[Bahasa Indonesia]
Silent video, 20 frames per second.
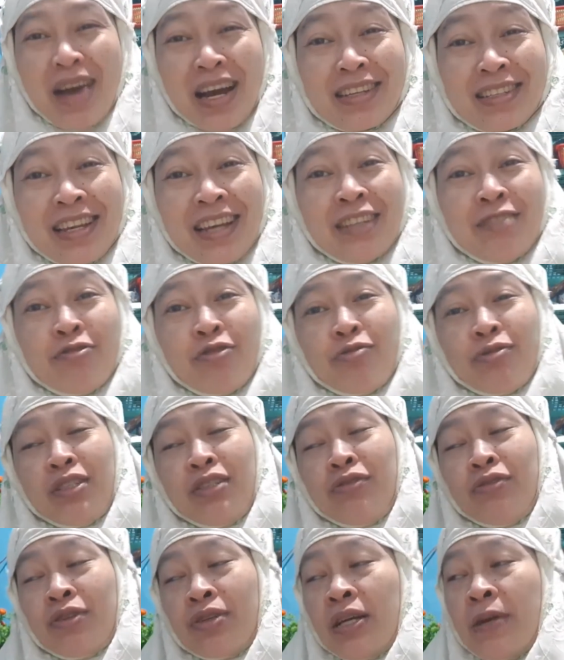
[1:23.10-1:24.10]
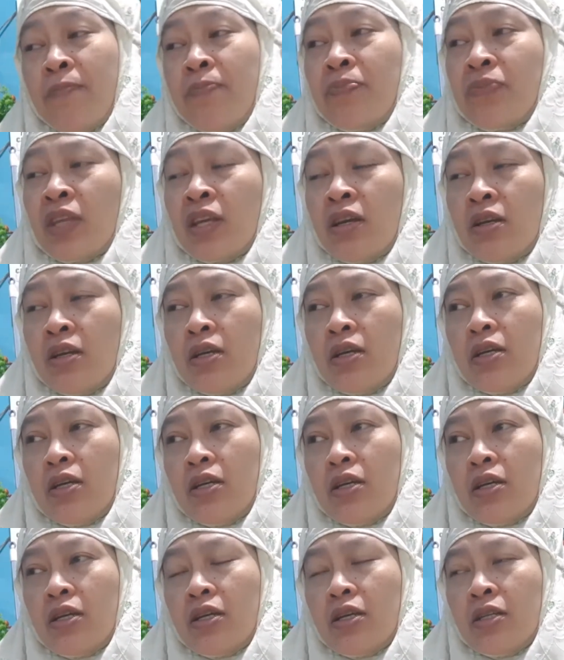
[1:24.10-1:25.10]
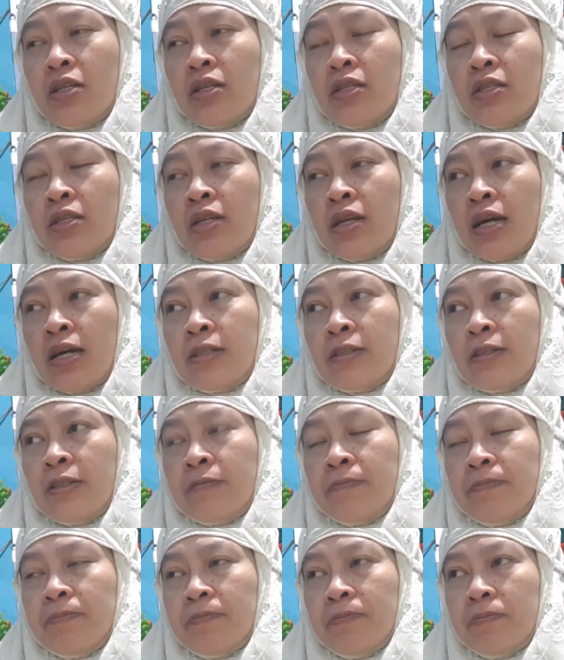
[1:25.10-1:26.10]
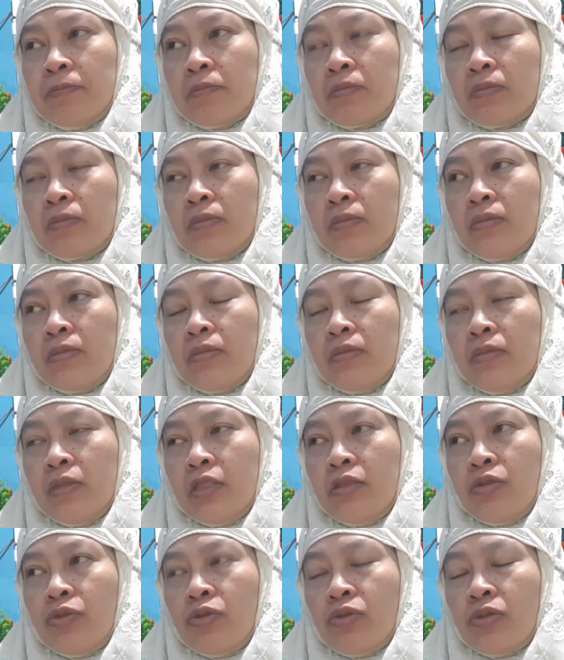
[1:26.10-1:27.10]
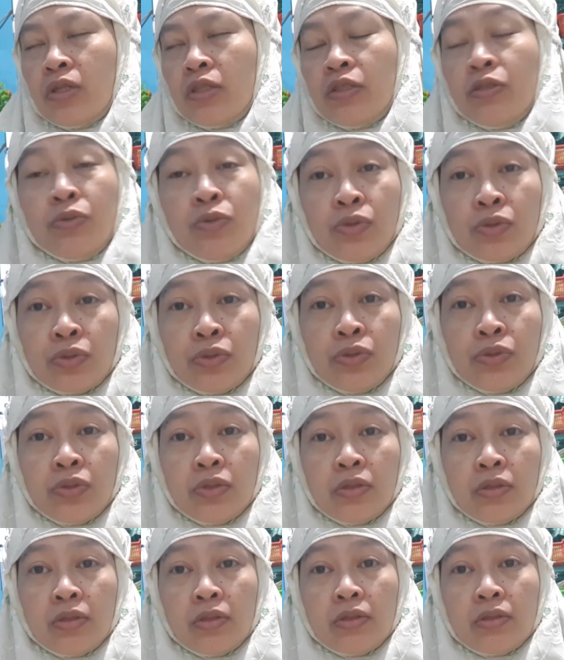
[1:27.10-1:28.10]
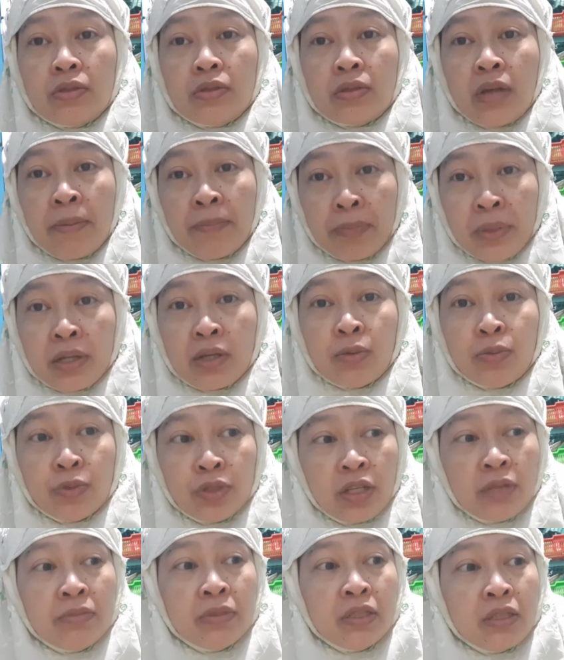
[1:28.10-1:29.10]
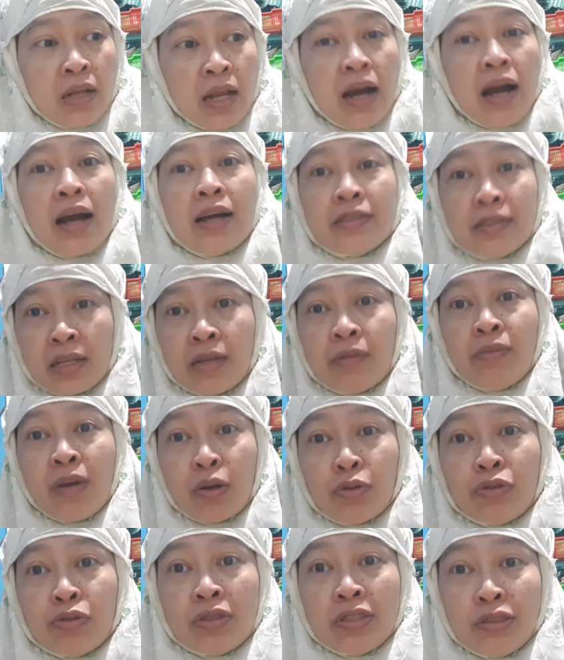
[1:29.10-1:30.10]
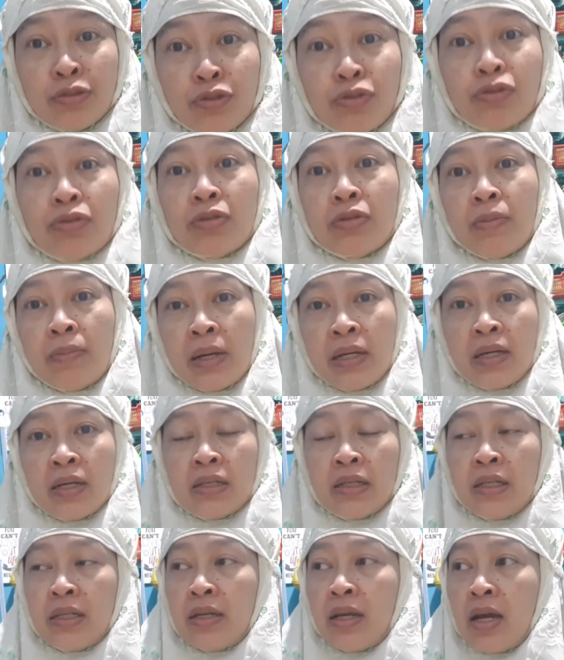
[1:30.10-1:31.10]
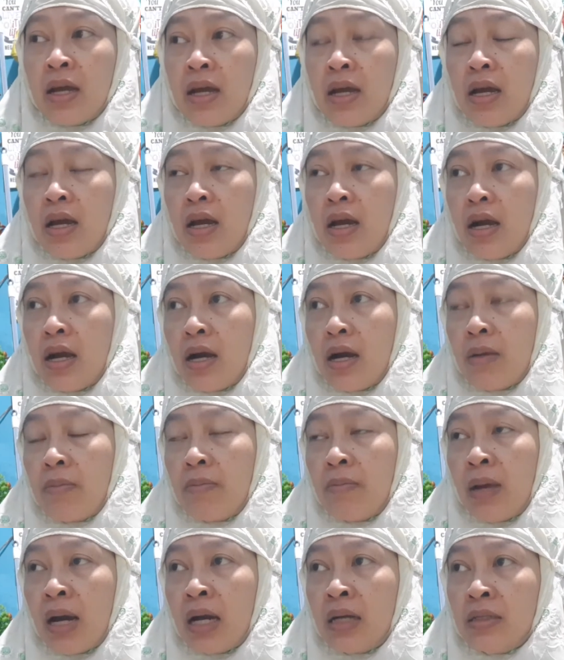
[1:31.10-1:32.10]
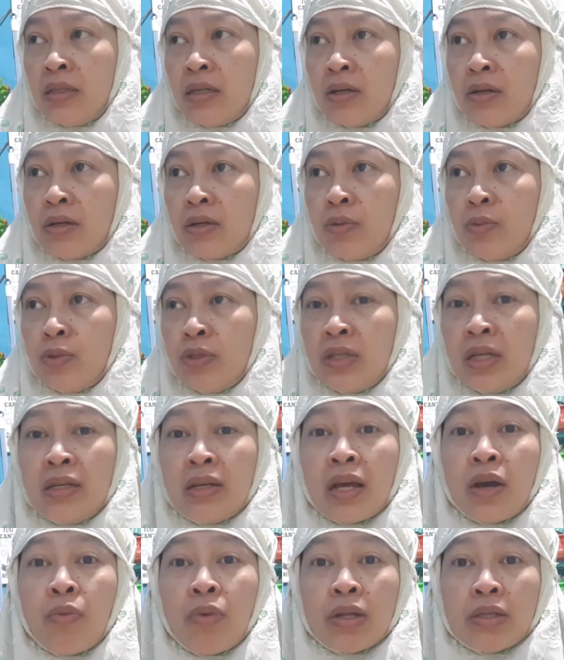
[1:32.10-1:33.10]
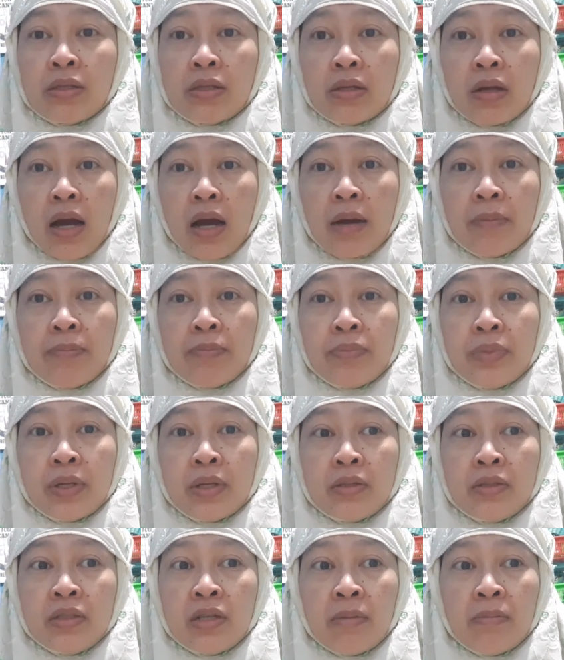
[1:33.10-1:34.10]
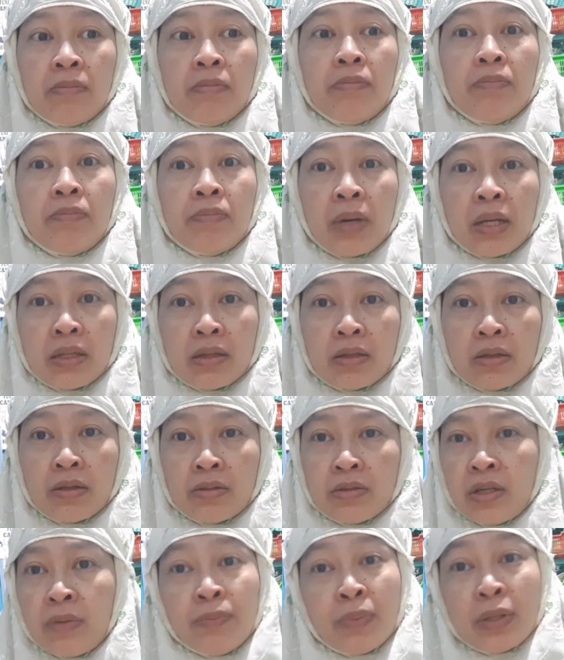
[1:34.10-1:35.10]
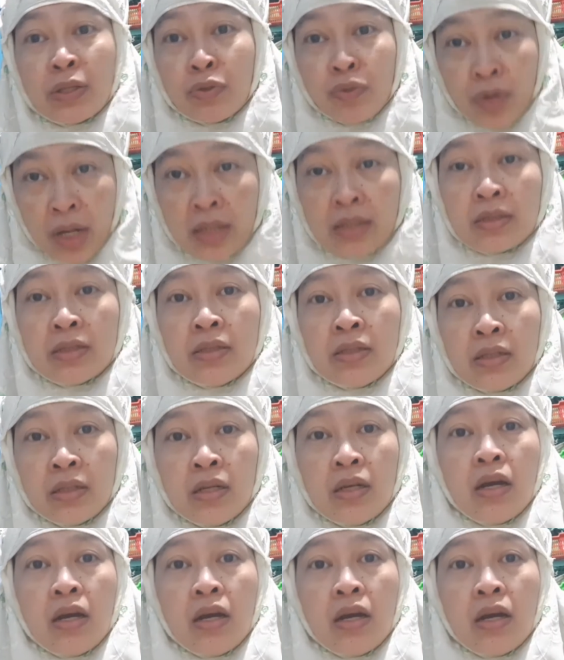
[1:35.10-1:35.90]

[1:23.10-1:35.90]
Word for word: paksain untuk tidur diistirahatkan susah tidur cuy sampai kemudian menjelang asar baru tidur bayangin makanya kemudian lewat hampir jam 4 eh, jam 4 kurang sih